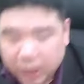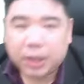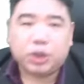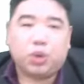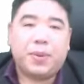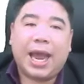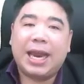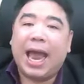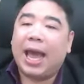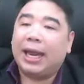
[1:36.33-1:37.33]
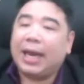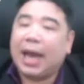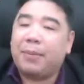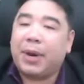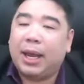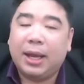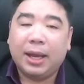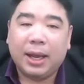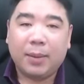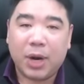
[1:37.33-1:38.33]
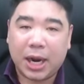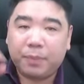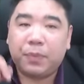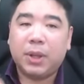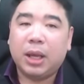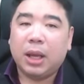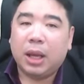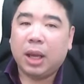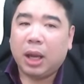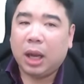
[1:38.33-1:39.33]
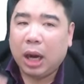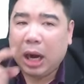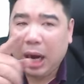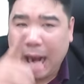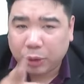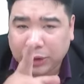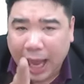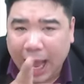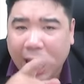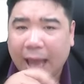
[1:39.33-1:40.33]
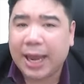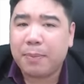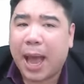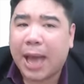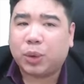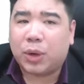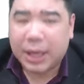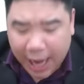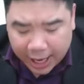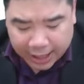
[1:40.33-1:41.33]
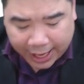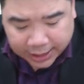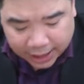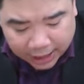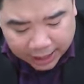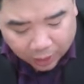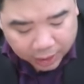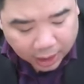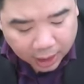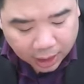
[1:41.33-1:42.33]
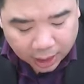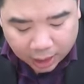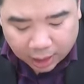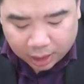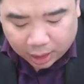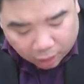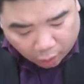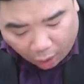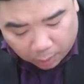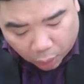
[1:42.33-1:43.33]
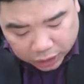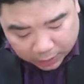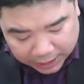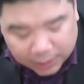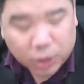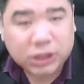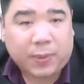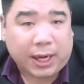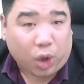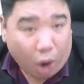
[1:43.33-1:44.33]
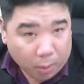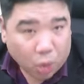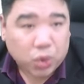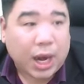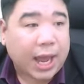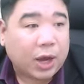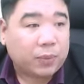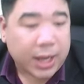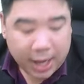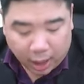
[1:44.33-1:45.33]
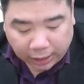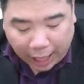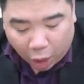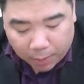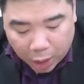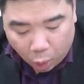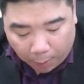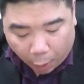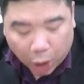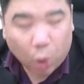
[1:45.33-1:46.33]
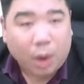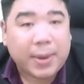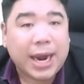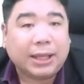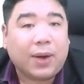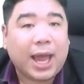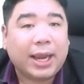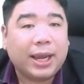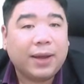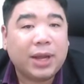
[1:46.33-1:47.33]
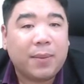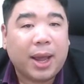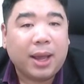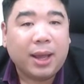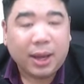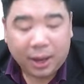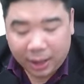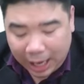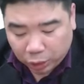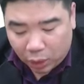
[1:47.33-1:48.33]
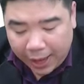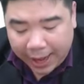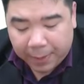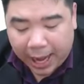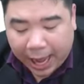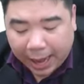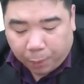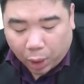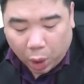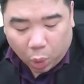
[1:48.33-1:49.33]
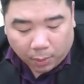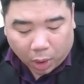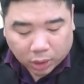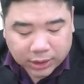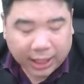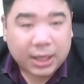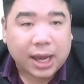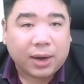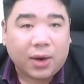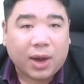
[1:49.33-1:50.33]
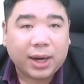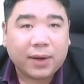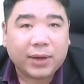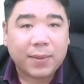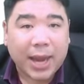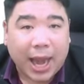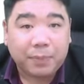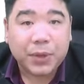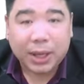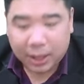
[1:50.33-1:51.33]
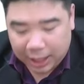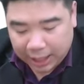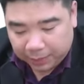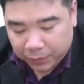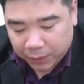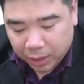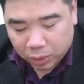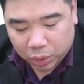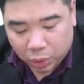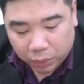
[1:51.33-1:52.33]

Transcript: สูตรมีแค่นี้แหละนะครับนะเพราะนั้นเราจะหา x าร์ตัวนี้ได้เนี่ยไอ้สีเขียวเนี่ยข้อมูลจะมีทั้งหมด11ข้อมูลอยู่แล้ว แต่เราไม่รู้ว่าผลรวมมันได้เท่าไหร่โอเคไหมเราต้องแอบไปหาผลรวมของสีเหลืองก่อนโอเคไหมครับเริ่มคุณครู